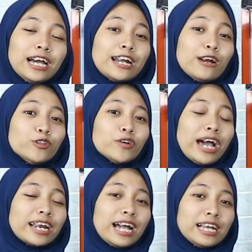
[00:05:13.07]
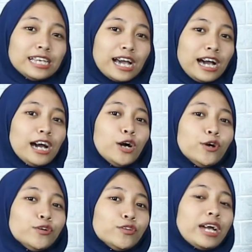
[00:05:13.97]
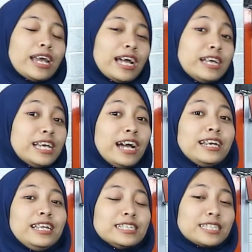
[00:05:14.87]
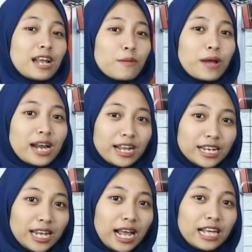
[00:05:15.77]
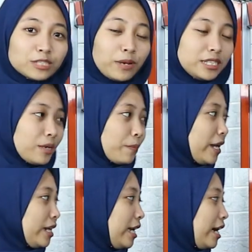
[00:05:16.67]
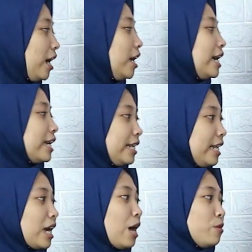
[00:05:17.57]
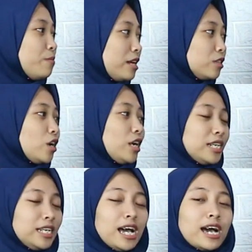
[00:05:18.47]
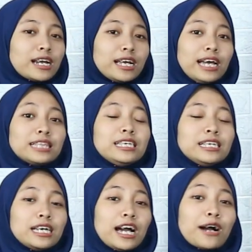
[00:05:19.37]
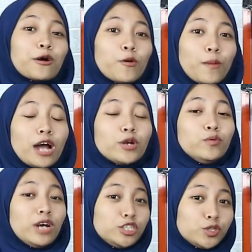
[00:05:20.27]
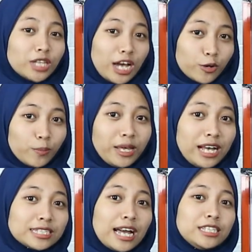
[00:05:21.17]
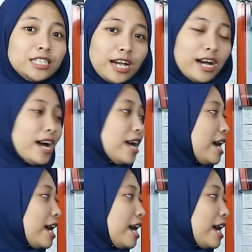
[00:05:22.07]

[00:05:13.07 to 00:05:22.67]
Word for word: Dan untuk harganya, untuk harganya di senapan angin di kelas PCP ini ya, ini kami bandrol di harga 3,2 juta rupiah saja.